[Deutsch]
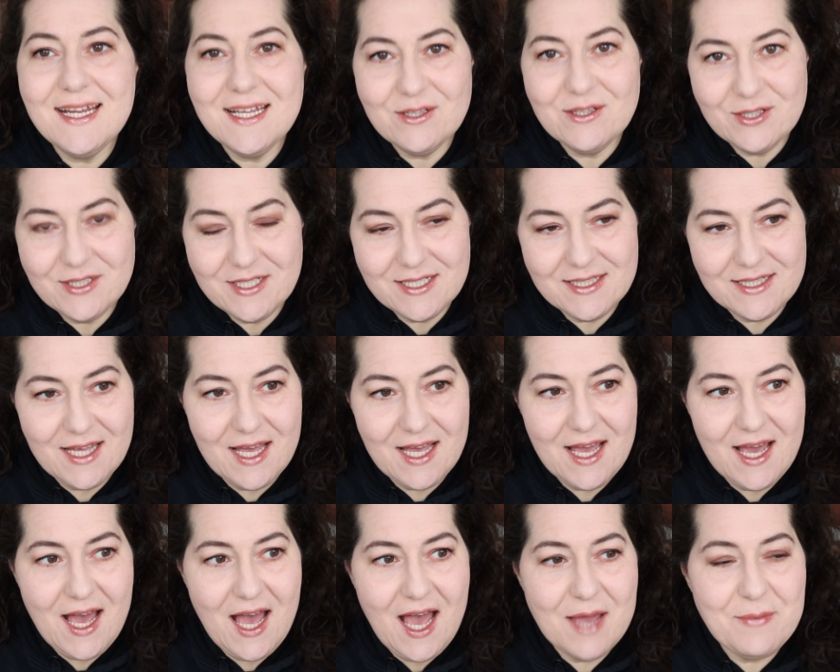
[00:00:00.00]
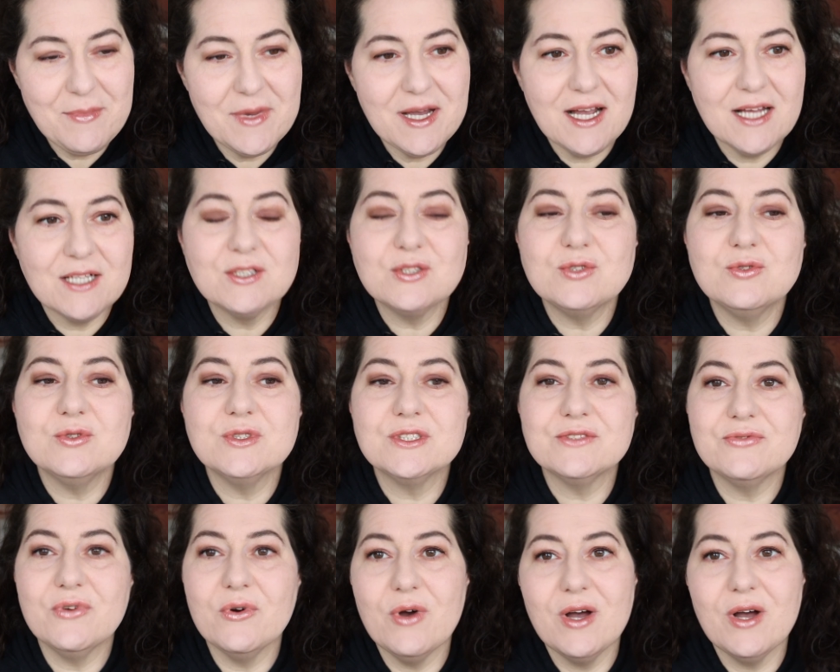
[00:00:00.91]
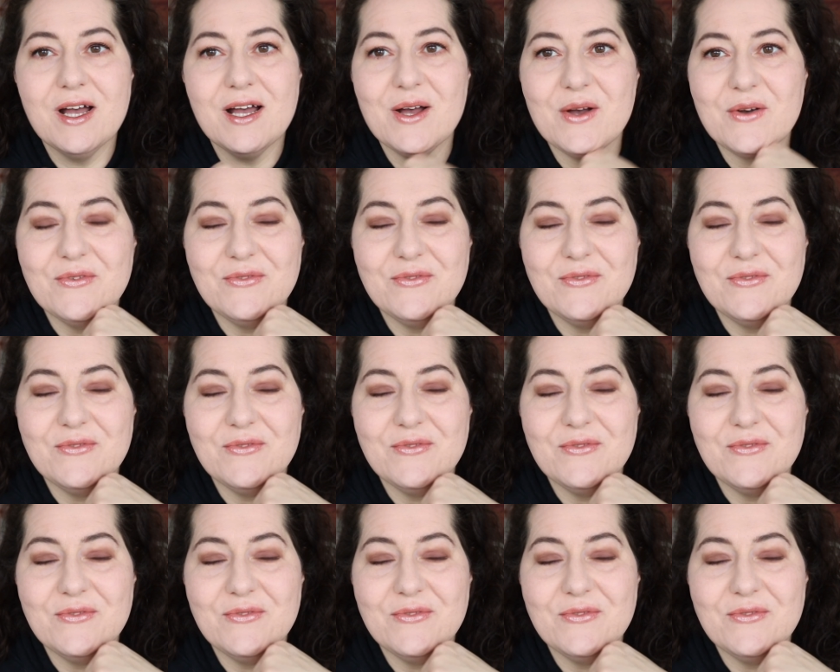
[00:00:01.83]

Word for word: lese euch jetzt einmal ganz kurz vor,